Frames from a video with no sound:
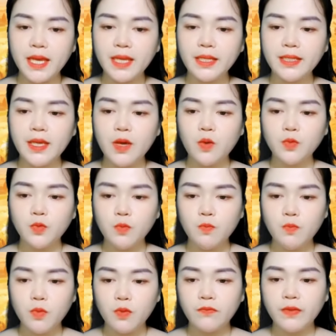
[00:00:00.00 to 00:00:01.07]
Một ngày
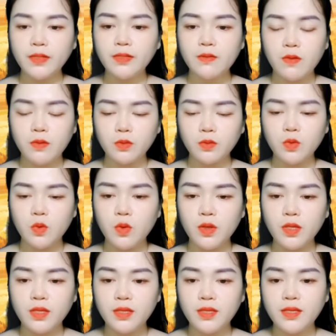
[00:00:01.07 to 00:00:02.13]
nọ, bạn cùng
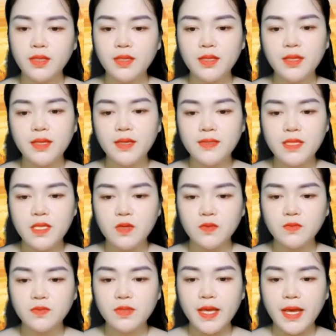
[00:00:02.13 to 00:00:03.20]
phòng của cô ở xa không
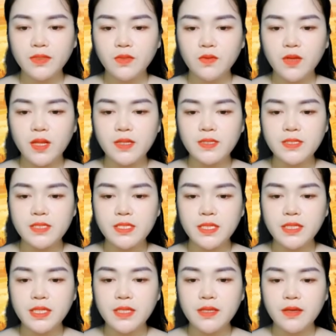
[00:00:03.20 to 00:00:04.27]
về kịp,
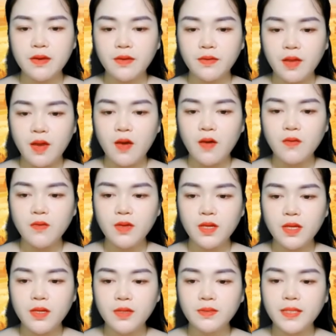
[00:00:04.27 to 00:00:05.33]
nên nhờ cô đi học hộ
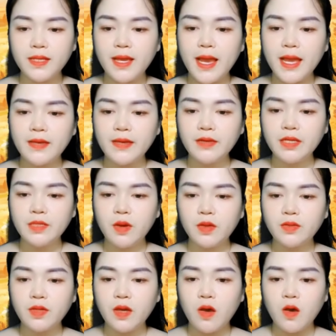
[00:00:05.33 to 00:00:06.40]
cô ấy mấy môn tự
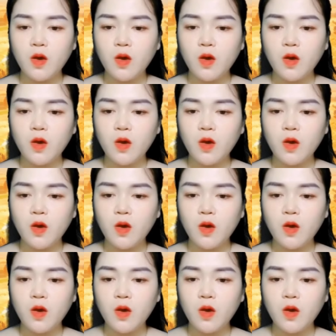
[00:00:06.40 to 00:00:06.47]
chọn.